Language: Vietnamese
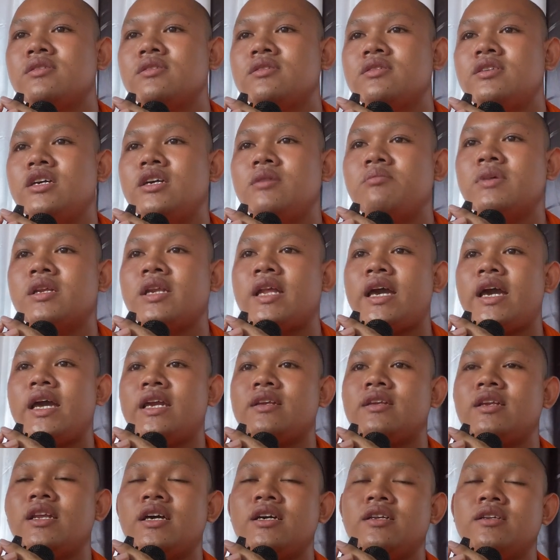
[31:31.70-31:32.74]
dương mình ai
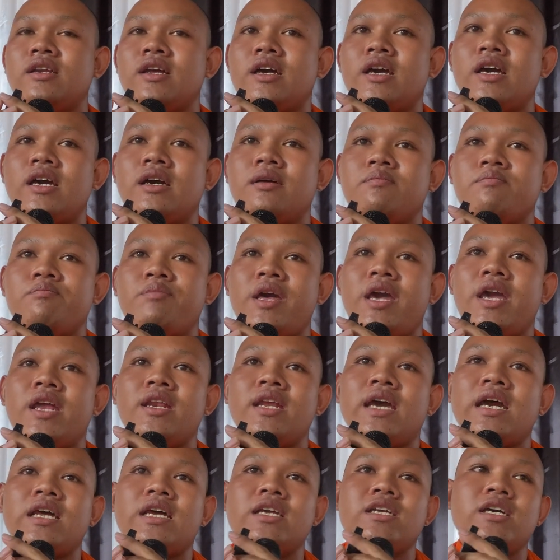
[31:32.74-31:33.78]
đăng là bên
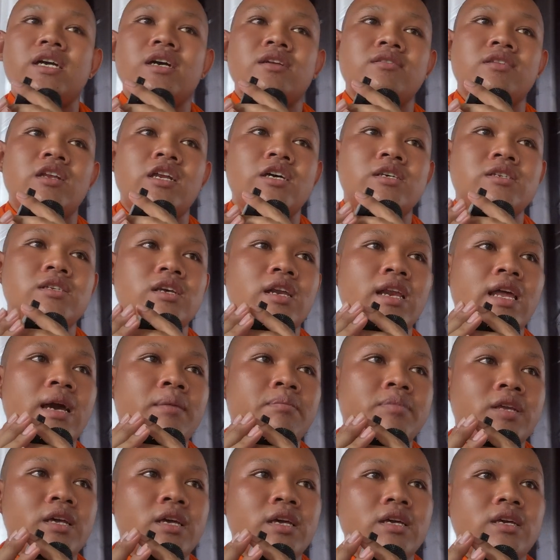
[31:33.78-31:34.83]
này là dương trơ slap
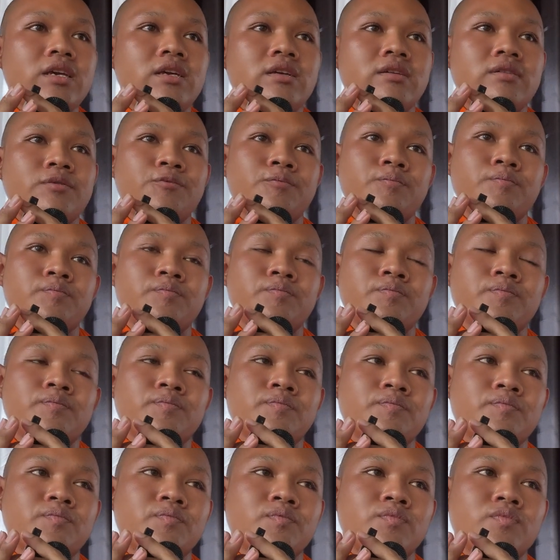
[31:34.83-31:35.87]
thế
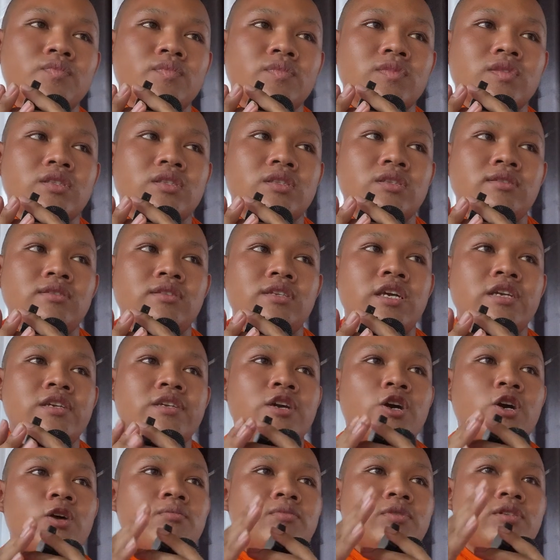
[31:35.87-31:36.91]
vậy
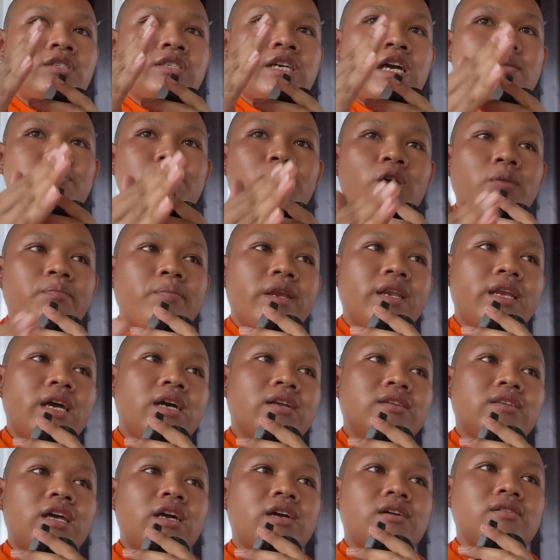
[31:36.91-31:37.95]
nhóm tranh phật bình
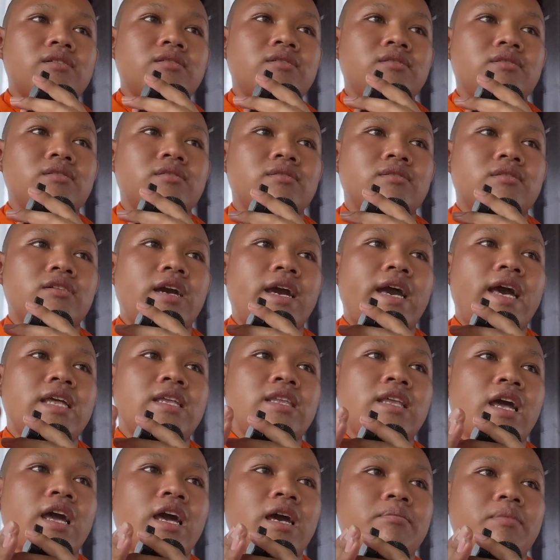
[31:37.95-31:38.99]
đăng tứ cái
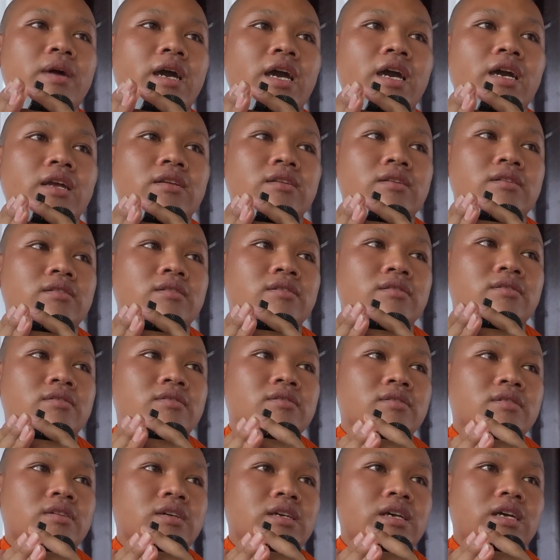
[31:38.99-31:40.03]
tha bàn
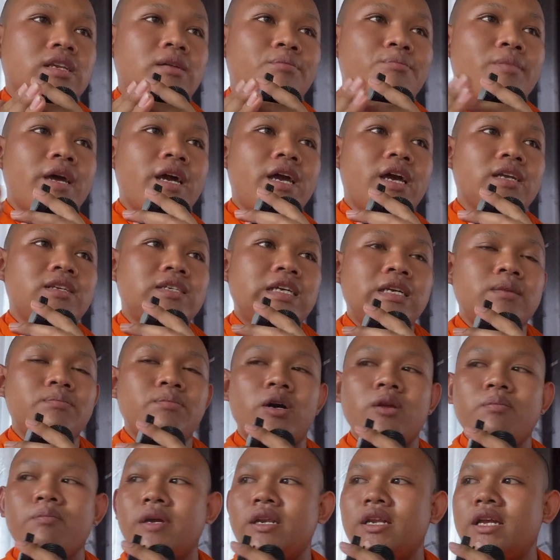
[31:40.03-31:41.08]
ắt má tranh
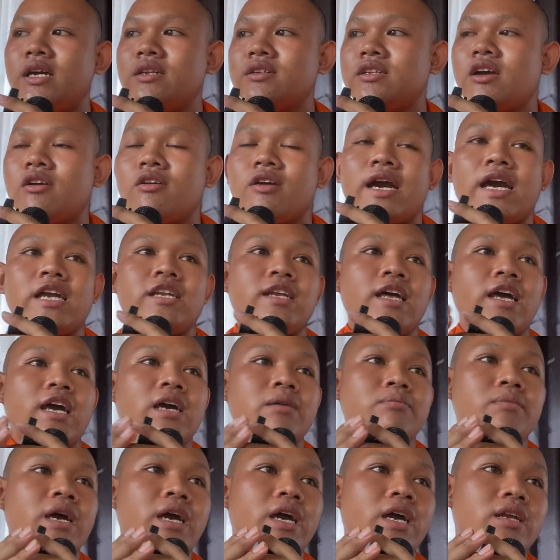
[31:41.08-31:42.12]
phật bình đăng tứ cái
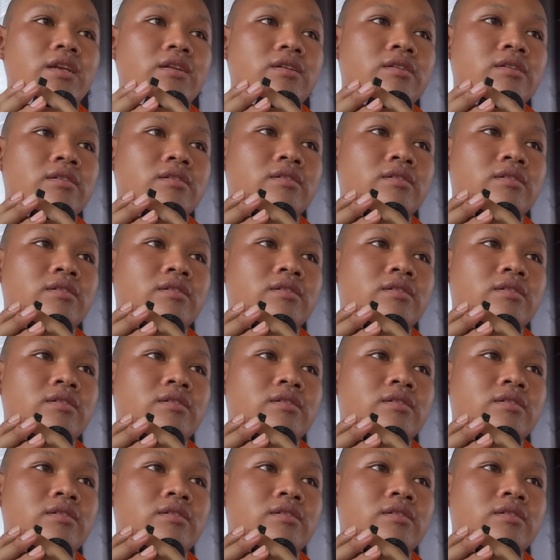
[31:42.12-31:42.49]
tha bàn